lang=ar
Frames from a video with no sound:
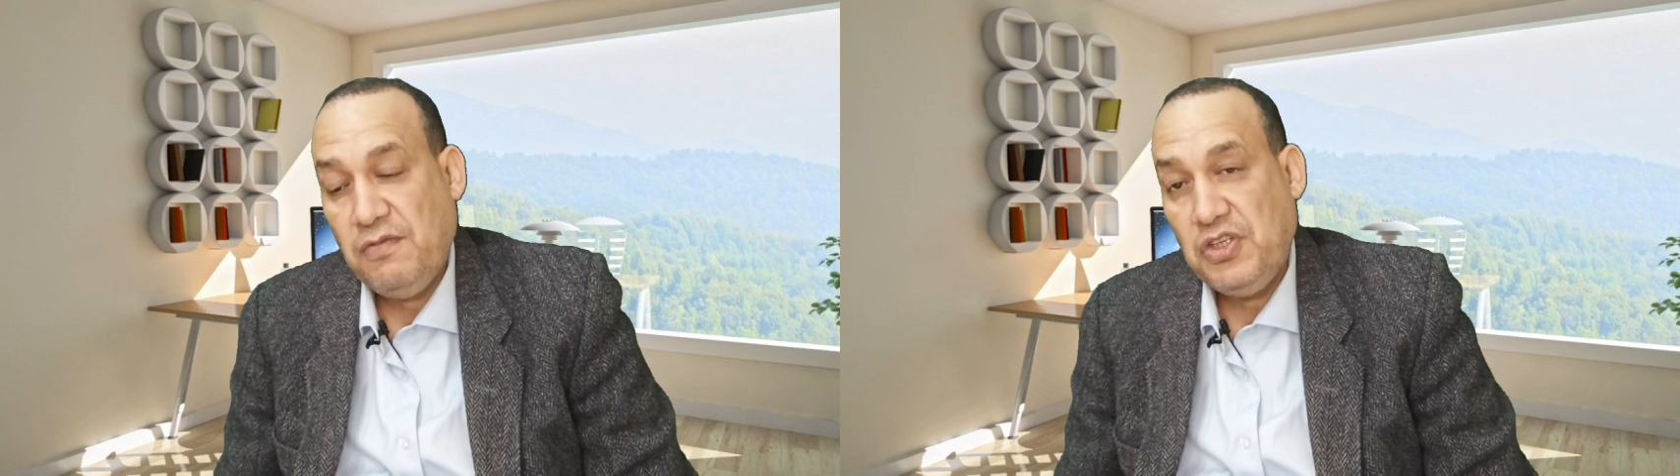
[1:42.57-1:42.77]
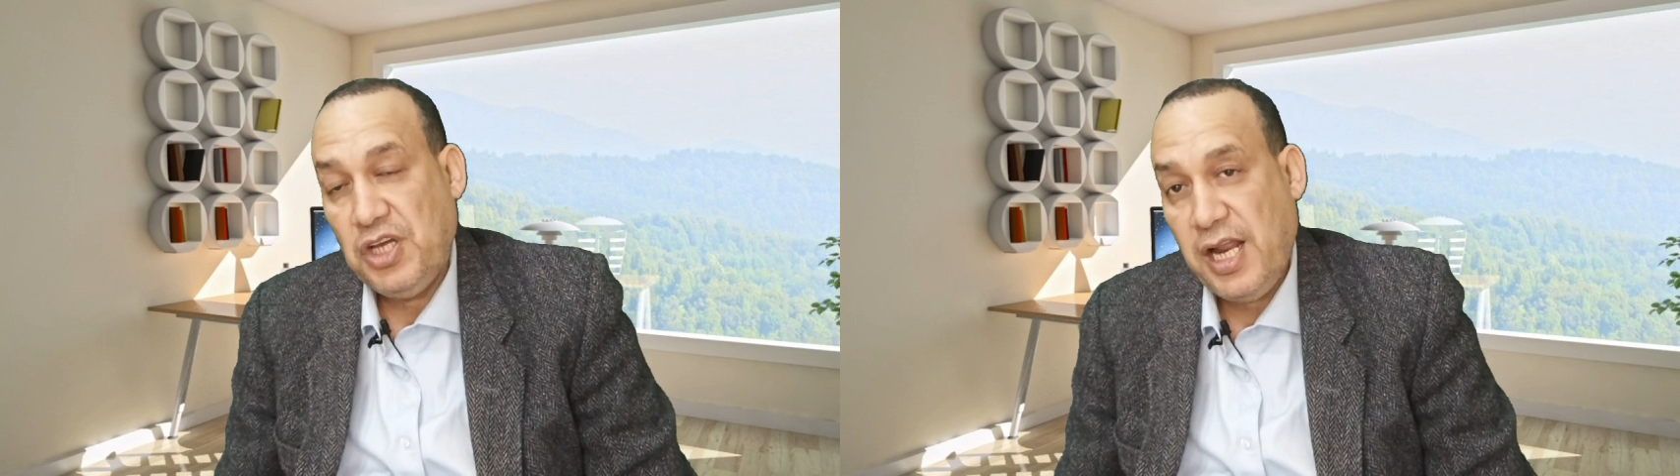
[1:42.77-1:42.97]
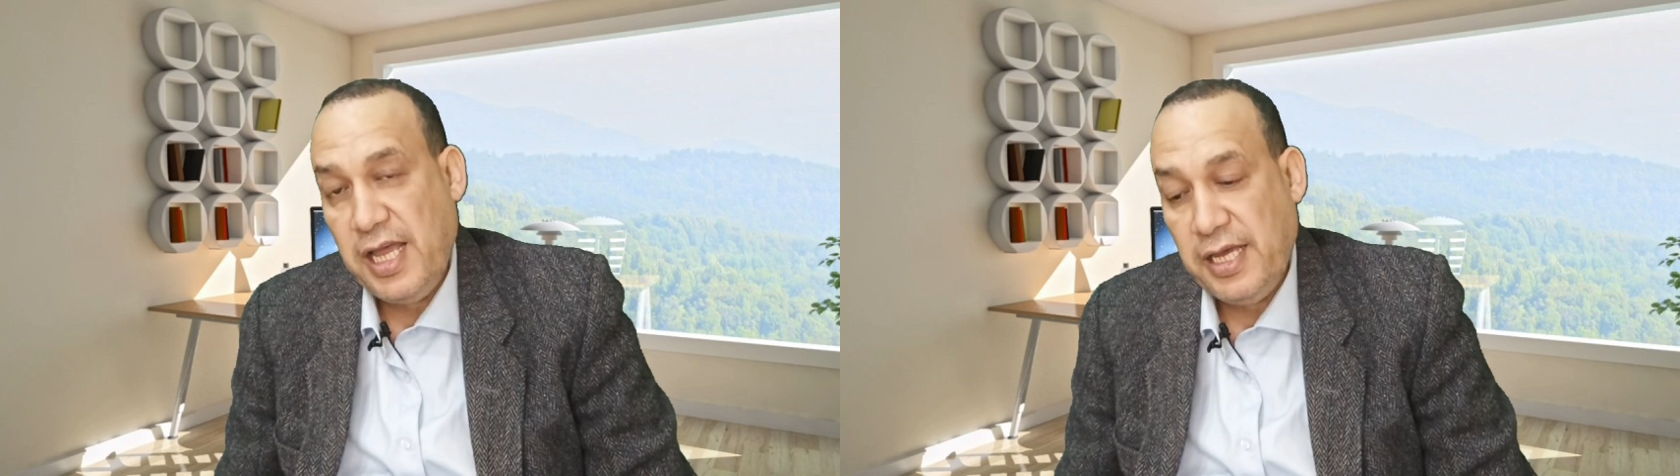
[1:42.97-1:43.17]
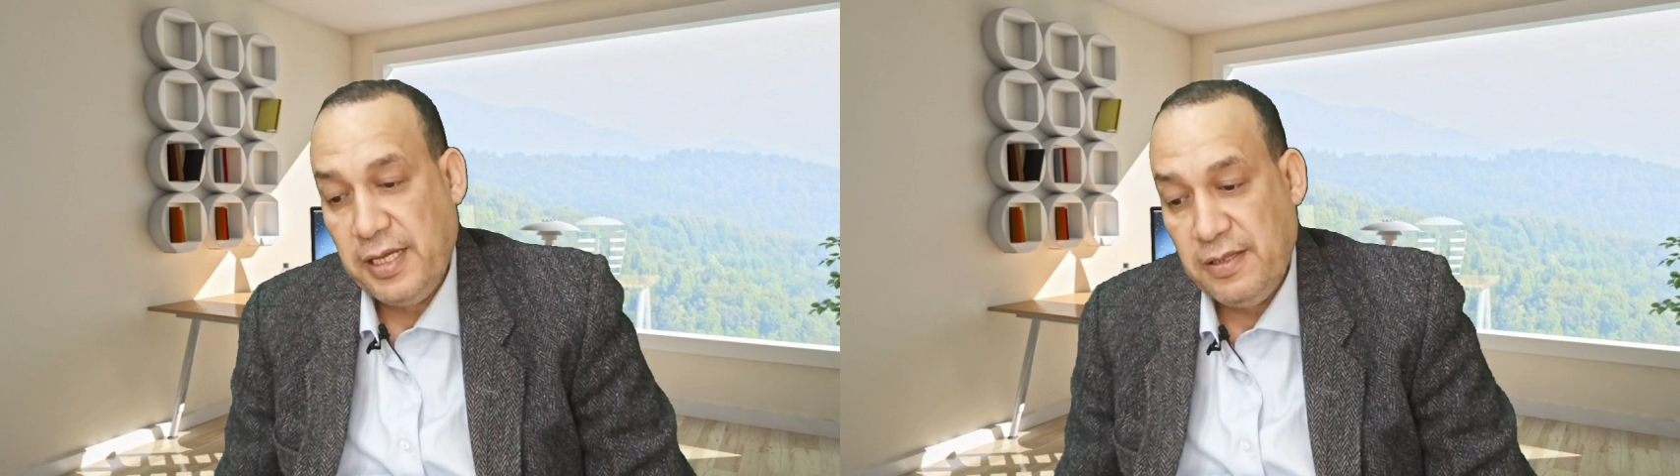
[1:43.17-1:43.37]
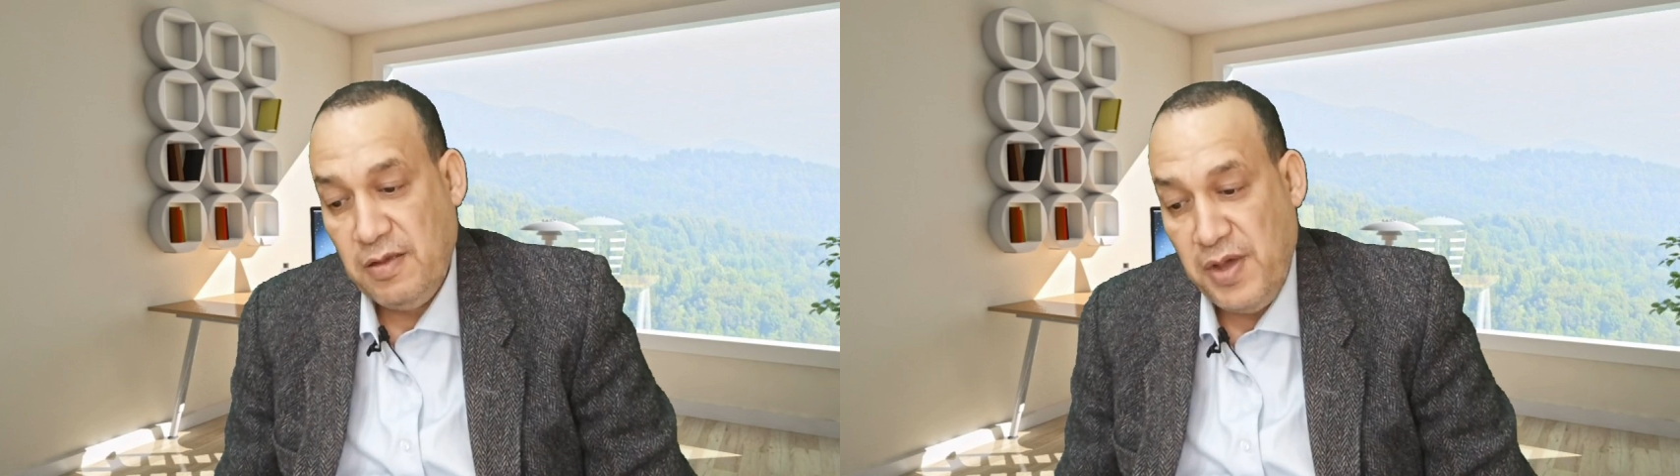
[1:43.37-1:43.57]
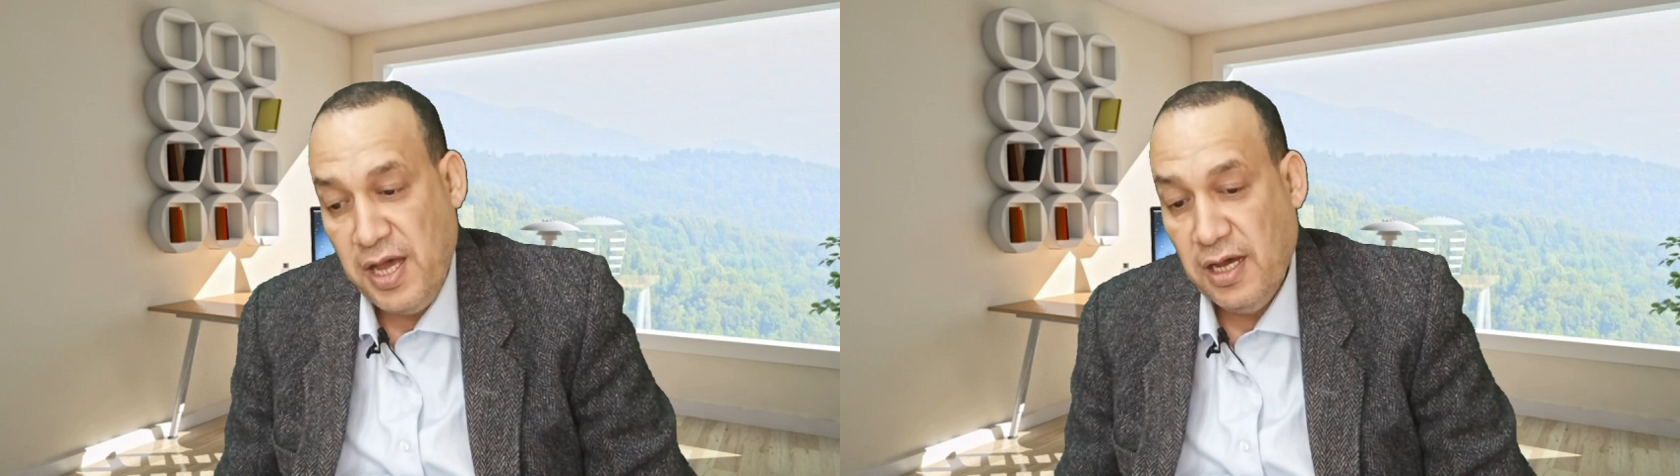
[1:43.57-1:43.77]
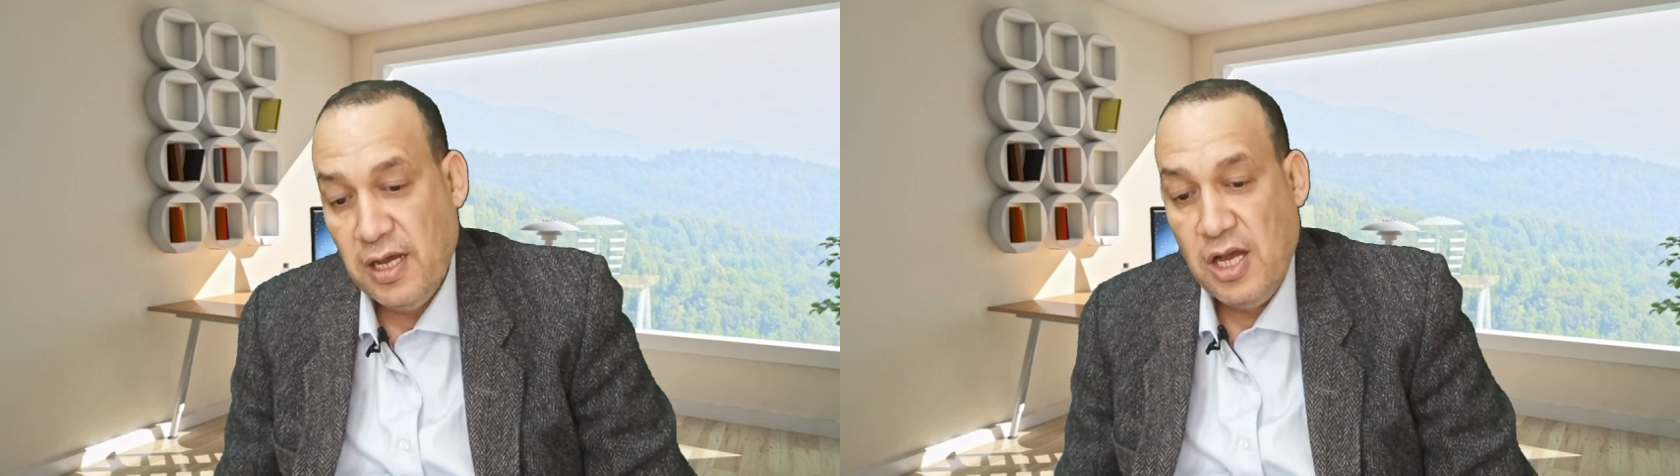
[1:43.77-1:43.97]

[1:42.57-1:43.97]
في شرائح الدماغ